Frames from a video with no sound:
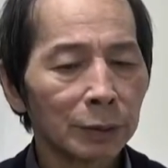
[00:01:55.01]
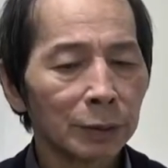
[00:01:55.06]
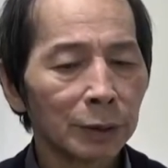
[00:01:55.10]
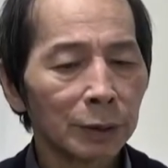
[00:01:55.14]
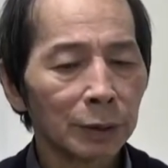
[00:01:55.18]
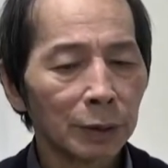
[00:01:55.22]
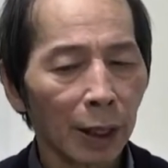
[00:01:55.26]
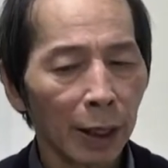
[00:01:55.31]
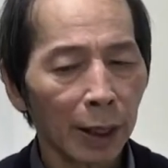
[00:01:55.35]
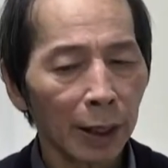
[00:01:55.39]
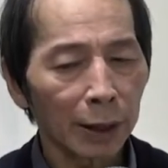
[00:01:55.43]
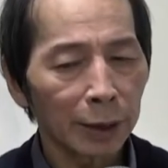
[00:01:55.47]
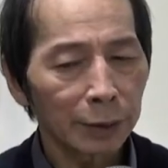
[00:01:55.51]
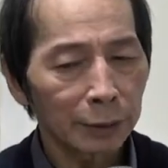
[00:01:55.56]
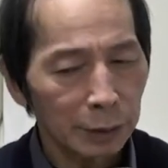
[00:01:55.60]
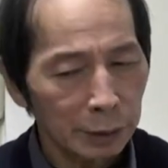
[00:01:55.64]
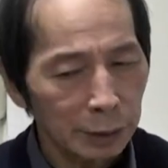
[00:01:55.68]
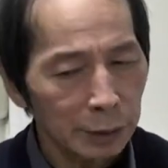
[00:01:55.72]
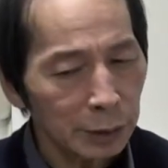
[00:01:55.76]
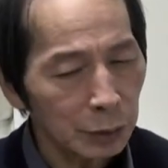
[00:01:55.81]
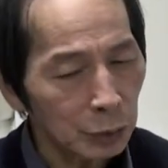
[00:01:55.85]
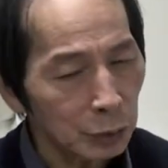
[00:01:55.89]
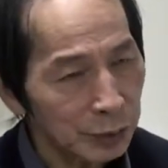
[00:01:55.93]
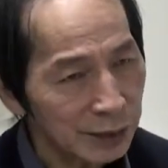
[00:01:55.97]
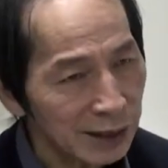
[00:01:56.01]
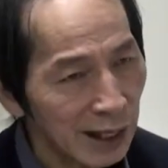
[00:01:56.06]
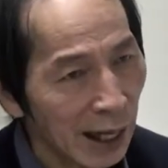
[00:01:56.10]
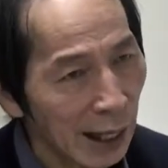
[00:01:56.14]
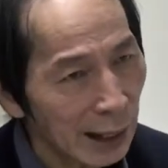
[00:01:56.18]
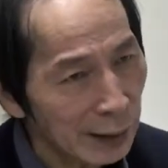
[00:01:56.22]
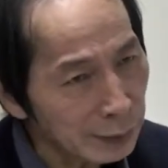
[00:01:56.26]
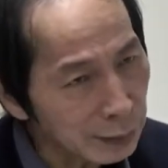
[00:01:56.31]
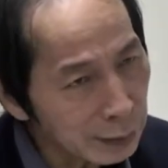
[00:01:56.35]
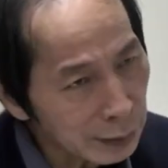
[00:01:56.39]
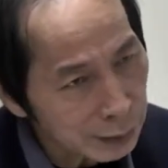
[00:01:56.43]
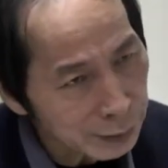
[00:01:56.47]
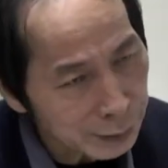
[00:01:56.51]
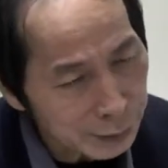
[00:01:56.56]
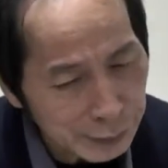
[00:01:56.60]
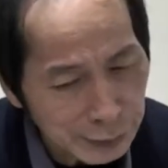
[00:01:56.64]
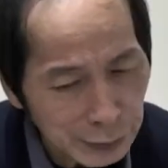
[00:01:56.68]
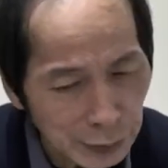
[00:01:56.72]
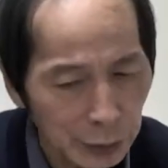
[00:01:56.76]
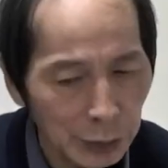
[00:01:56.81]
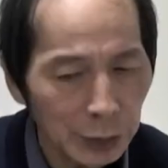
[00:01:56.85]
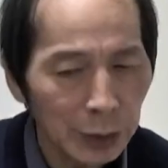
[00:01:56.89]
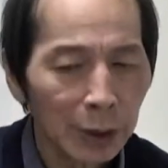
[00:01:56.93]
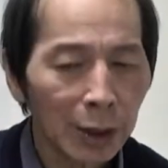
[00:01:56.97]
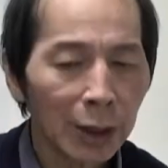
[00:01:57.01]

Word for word: 哎，这是一种禅的一种